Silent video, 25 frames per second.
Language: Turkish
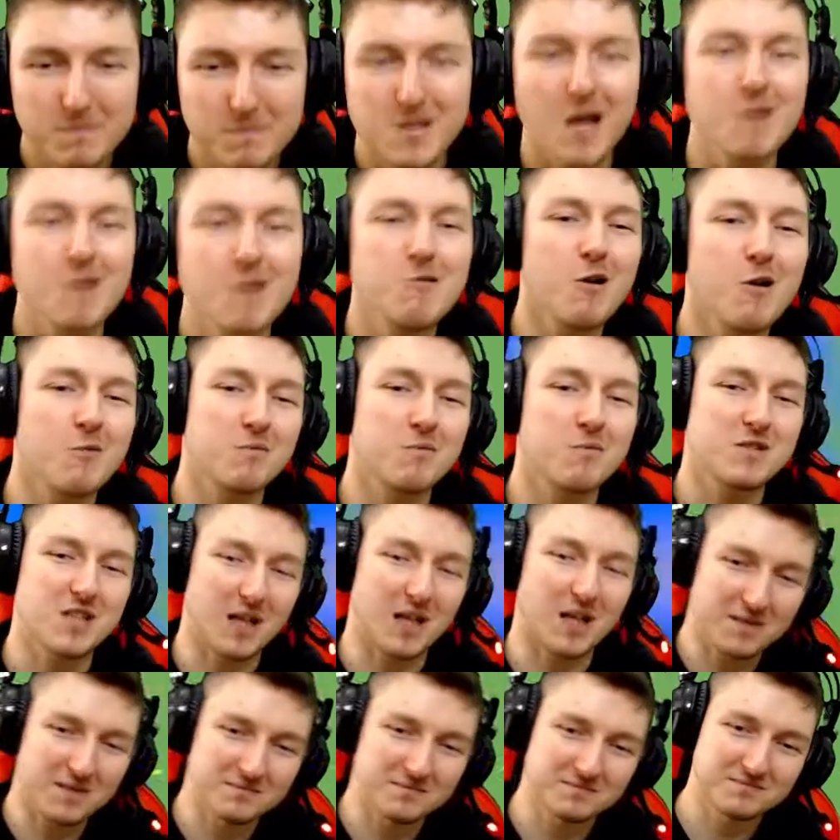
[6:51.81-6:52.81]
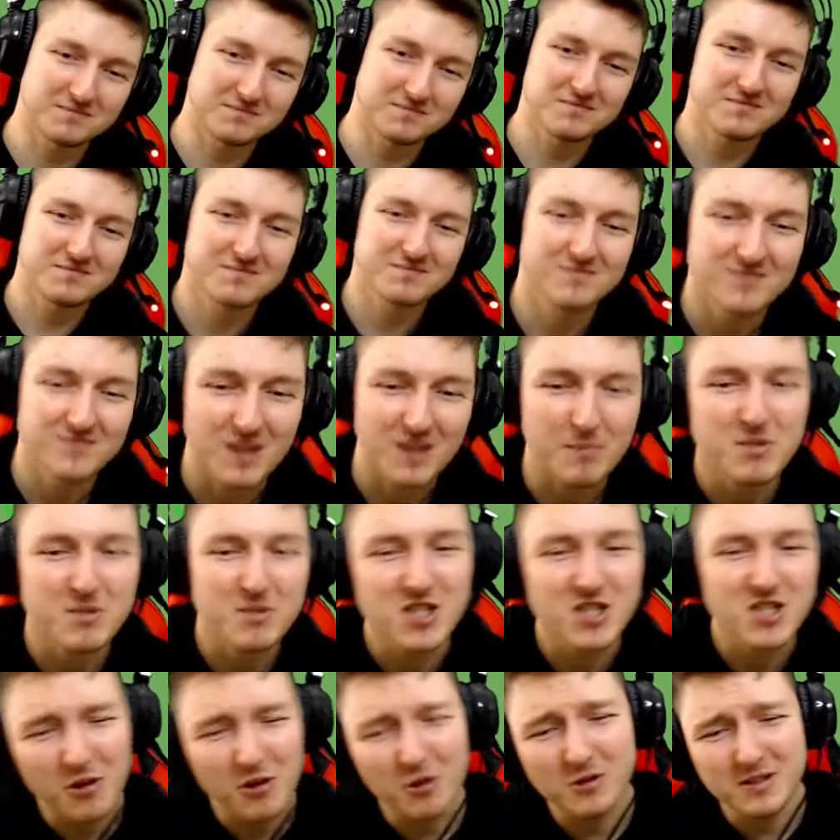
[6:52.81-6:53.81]
Çay yok mu çay? Ya, bir
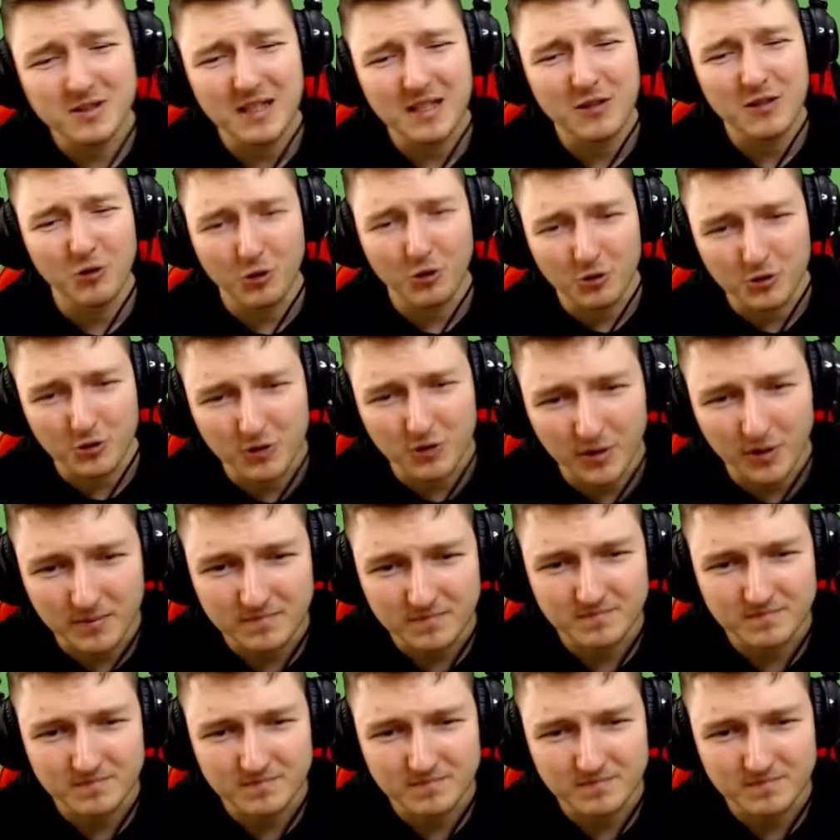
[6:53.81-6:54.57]
çay olsa iyi olurdu.